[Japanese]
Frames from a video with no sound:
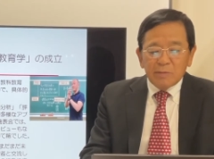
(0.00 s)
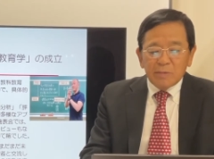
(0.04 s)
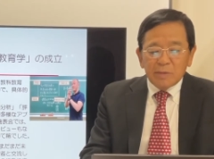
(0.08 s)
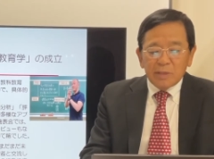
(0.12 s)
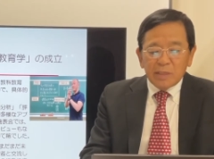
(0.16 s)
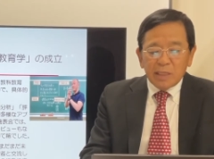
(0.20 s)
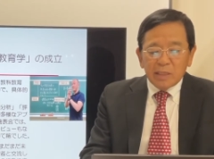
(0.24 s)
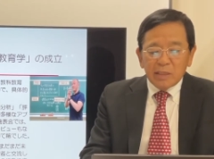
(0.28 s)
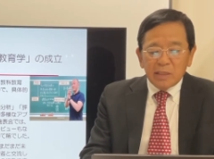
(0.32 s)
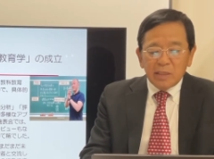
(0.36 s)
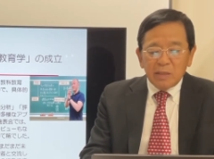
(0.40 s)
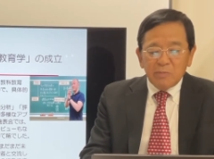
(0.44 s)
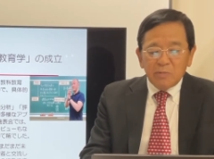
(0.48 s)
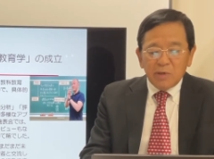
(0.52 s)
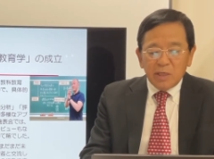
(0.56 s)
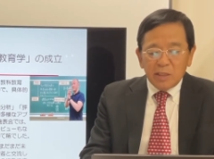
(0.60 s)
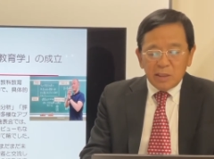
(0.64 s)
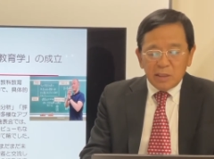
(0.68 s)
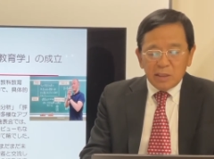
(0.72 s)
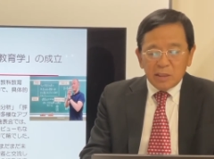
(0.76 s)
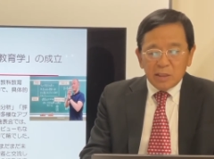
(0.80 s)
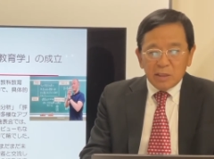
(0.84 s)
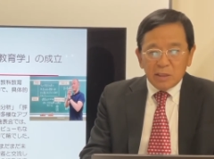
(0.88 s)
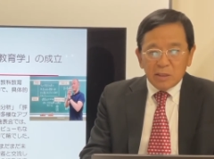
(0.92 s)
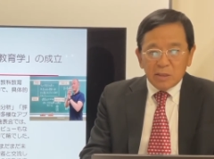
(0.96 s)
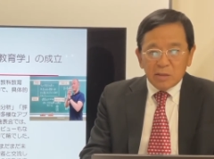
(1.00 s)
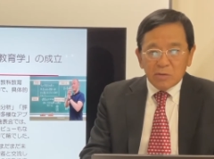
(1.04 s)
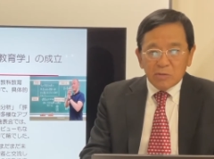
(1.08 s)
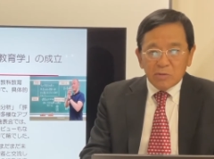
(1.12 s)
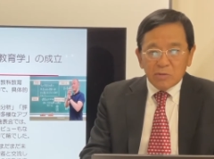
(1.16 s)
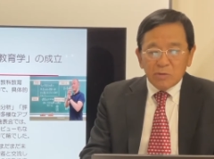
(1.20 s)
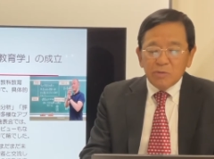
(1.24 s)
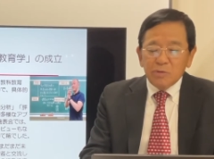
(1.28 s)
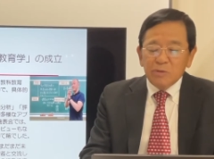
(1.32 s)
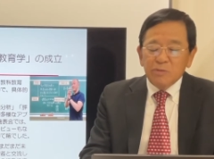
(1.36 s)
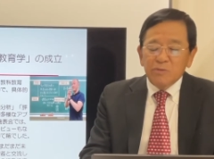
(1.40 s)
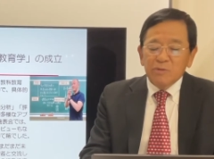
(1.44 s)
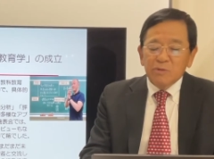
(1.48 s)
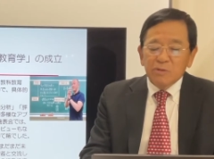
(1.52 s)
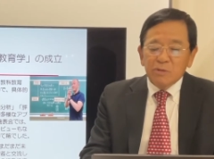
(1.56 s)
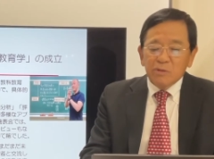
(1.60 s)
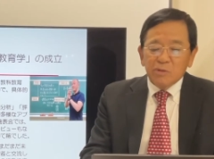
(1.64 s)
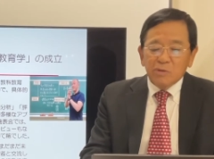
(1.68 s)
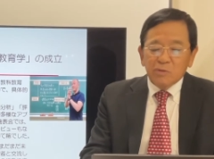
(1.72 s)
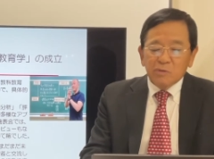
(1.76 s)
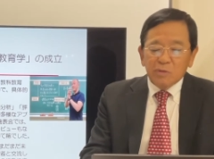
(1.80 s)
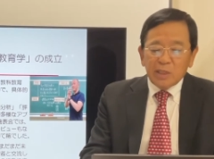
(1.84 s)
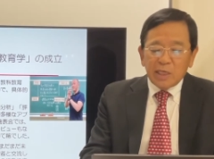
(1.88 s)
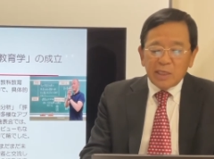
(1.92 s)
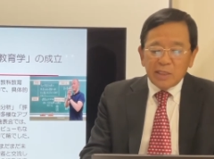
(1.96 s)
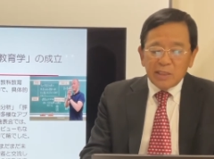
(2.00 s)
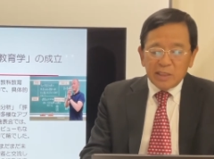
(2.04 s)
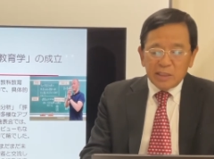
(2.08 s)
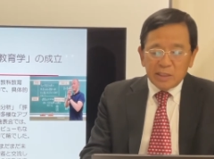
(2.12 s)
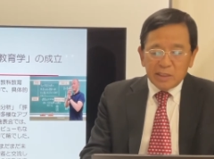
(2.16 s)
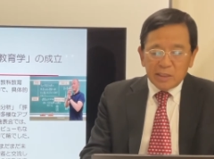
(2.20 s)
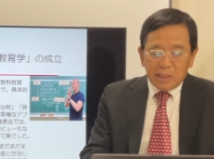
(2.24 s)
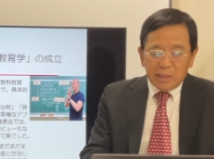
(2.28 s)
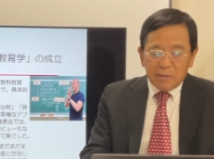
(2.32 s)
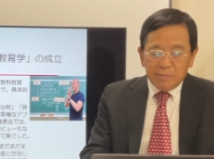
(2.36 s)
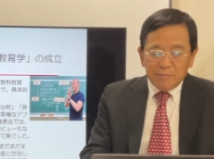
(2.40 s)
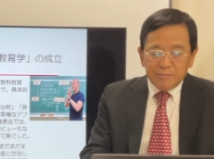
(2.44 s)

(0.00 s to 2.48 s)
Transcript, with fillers: 何でもありという状態でした